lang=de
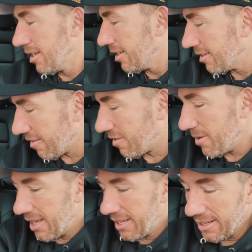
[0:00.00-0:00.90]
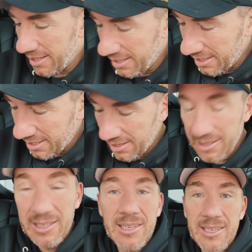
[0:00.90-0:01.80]
Deswegen äh,
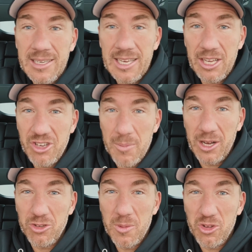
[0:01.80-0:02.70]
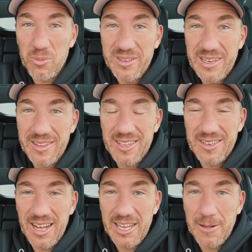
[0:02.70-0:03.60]
gehe ich da manchmal so ein bisschen ins
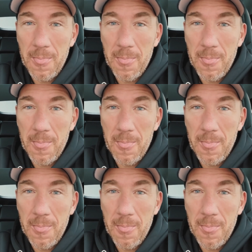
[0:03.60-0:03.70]
Detail.